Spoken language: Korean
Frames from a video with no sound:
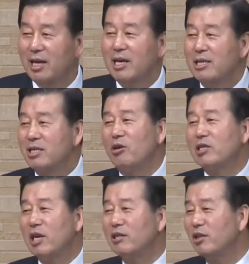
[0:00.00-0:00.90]

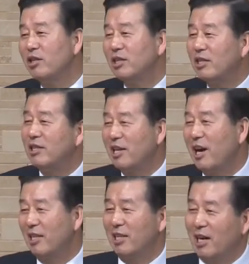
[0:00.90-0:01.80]
성탄절은 그게
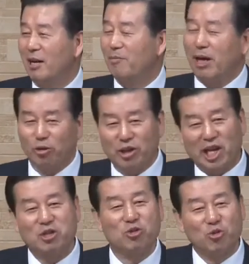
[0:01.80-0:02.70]
아니라 바로
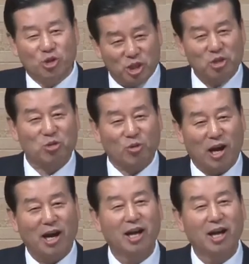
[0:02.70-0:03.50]
예수 그리스도가